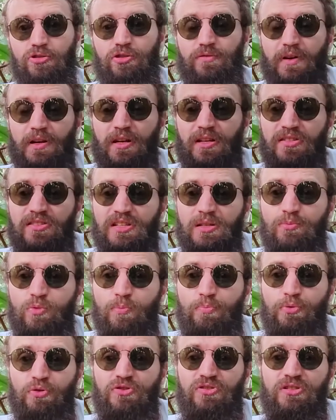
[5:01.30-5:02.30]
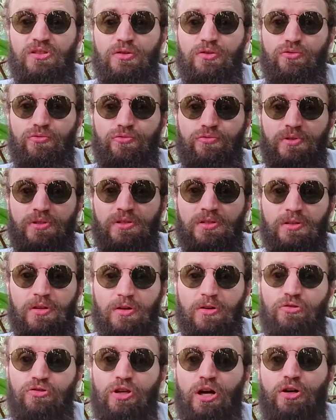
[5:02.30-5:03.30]
Je vais laisser mon petit Louis
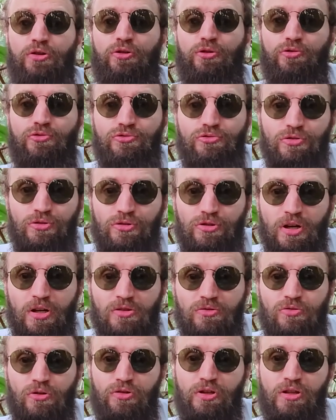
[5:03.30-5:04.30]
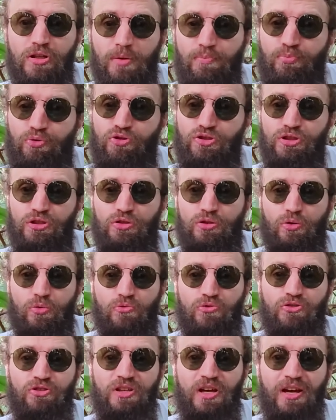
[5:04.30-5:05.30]
d'un cruste-cut donner des petits
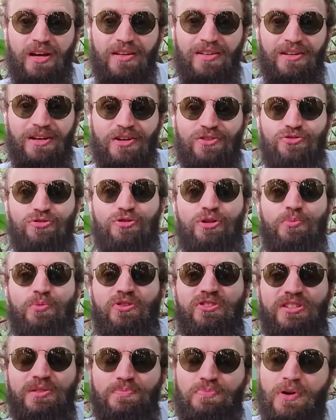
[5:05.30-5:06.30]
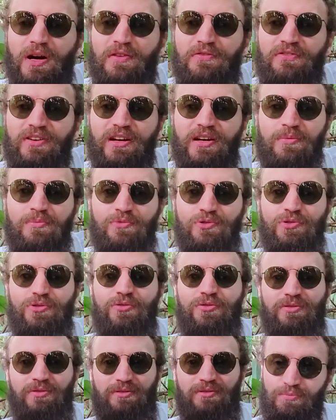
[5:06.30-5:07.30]
conseils sur comment est-ce qu'il pourrait faire
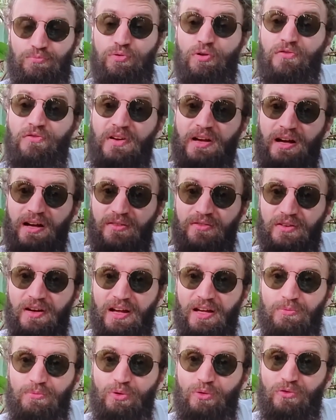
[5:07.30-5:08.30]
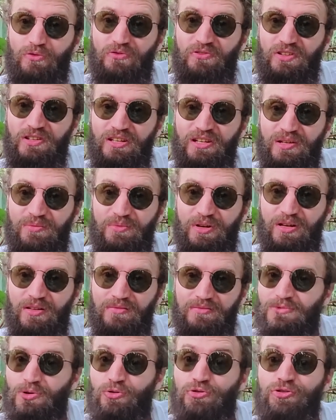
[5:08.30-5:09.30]
mieux pour faire un vrai bon film.
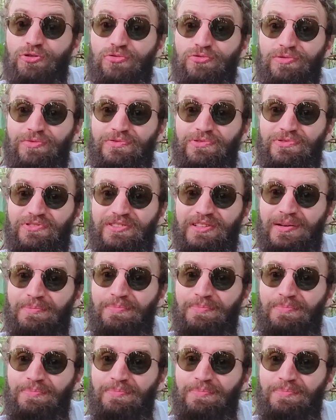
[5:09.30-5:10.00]
On se retrouve juste